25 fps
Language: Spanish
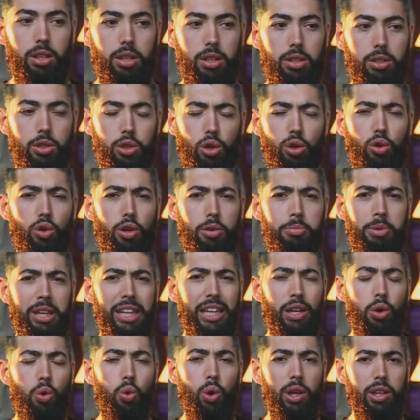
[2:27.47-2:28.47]
Yo lo que me
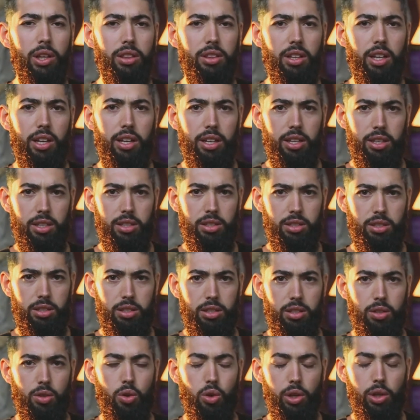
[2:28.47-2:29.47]
di cuenta
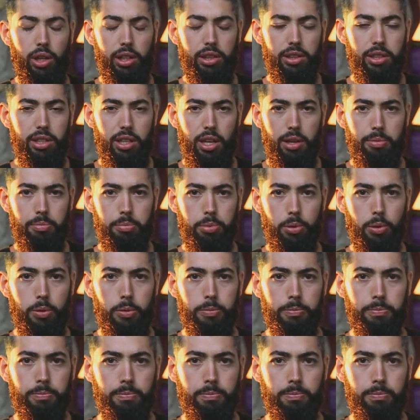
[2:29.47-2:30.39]
con el tiempo